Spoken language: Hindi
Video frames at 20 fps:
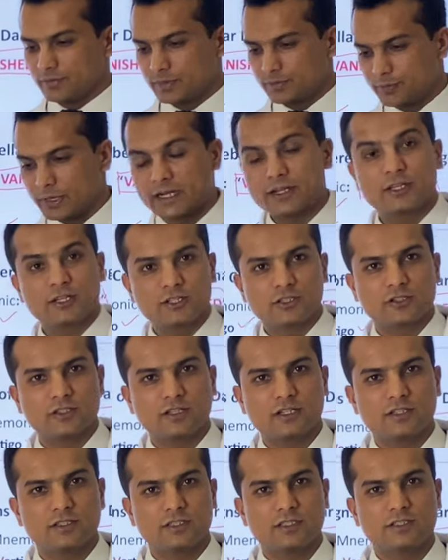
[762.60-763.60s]

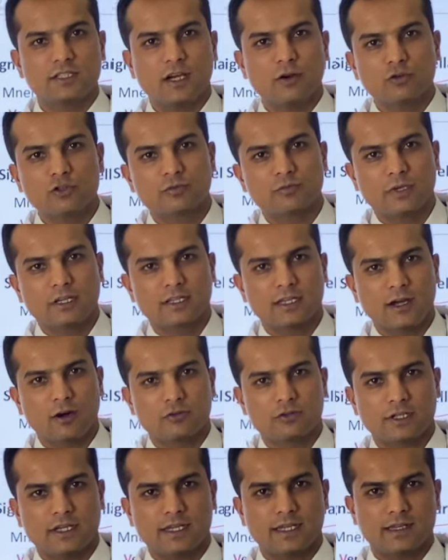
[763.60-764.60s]
पार्किंसन डिजीज़ है उसमें क्या
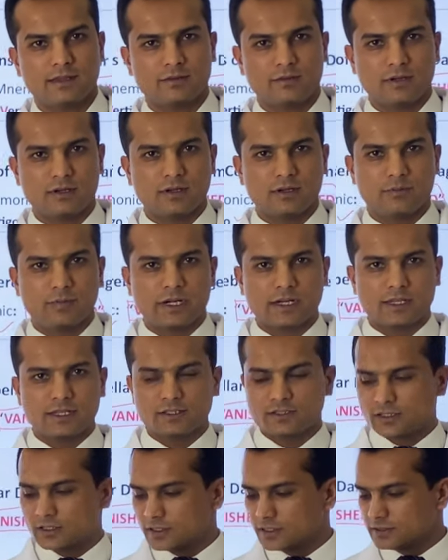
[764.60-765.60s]
होता है
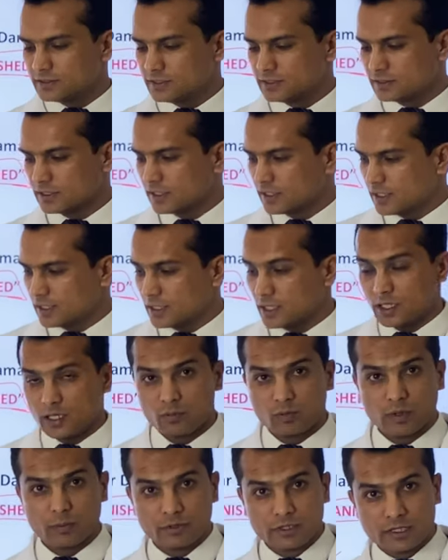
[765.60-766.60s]
पार्किंसन डिजीज़
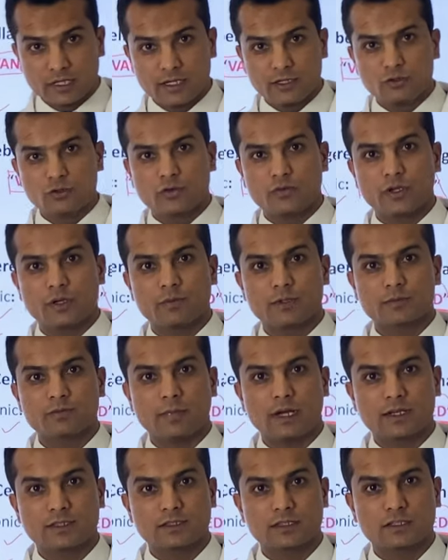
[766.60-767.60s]
मोहम्मद अली जो फेमस
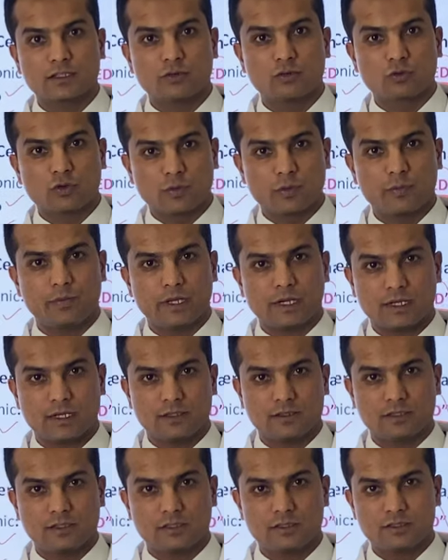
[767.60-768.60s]
बॉक्सर थे उनको भी
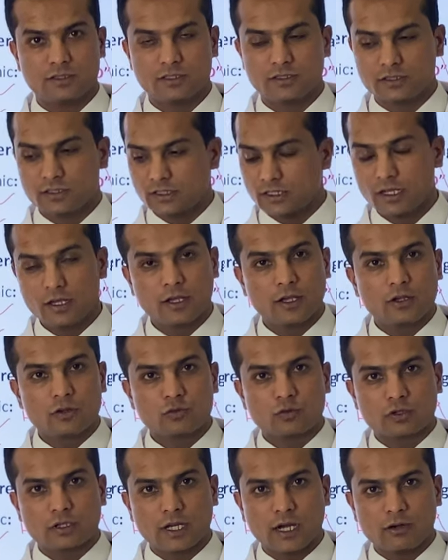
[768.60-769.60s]
पार्किंसन डिजीज़ थी
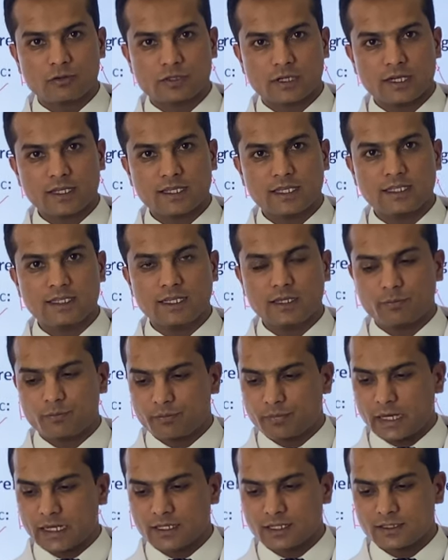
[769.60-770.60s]
तो क्या होता है कि ये
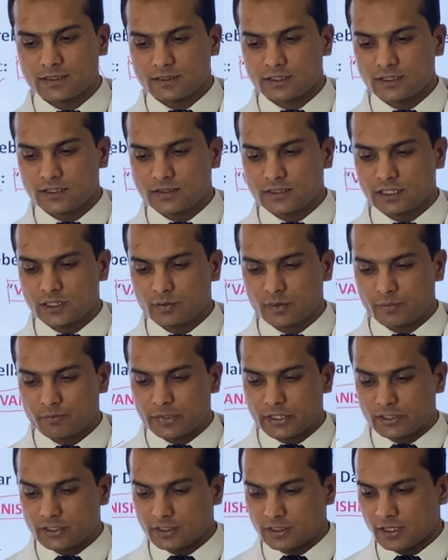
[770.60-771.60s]
पार्किंसन डिजीज में
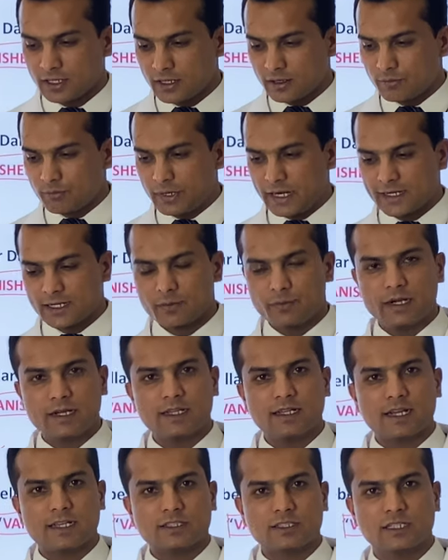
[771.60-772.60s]
पेशेंट बैठे
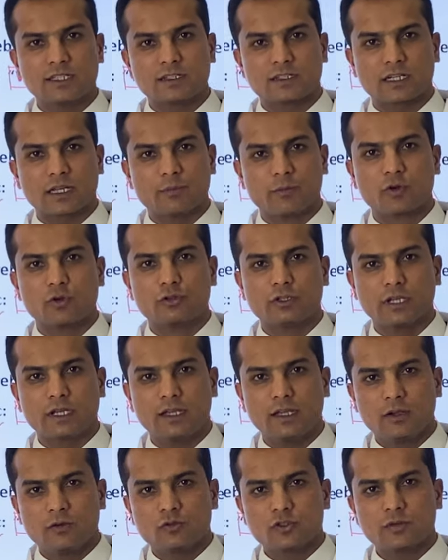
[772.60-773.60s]
बैठे रेस्टिंग ट्रेमर होते
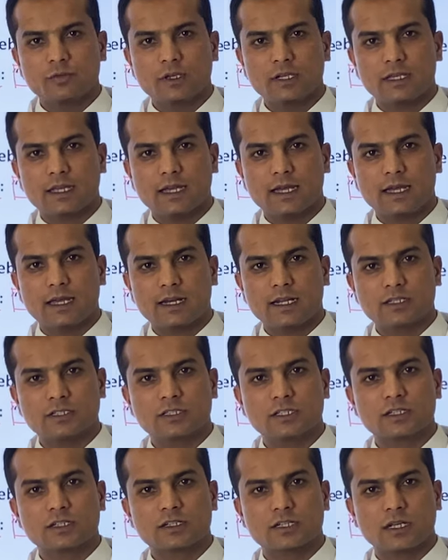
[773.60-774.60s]
हैं उसमें क्या है
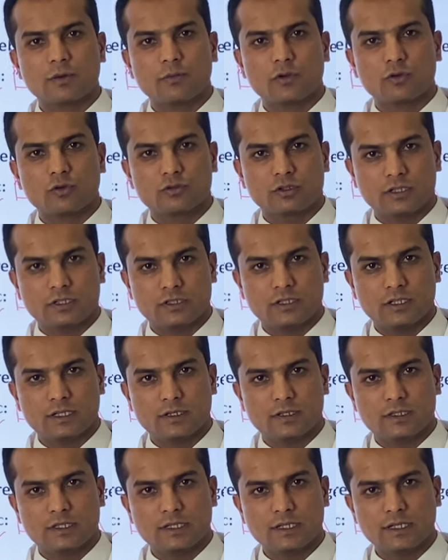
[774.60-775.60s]
रेस्टिंग ट्रेमर हो सकते
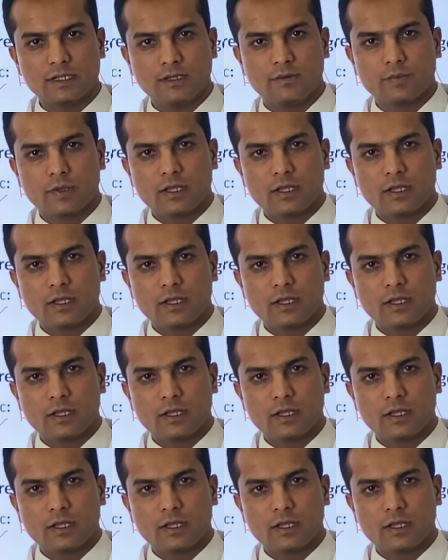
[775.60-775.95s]
हैं ठीक है ना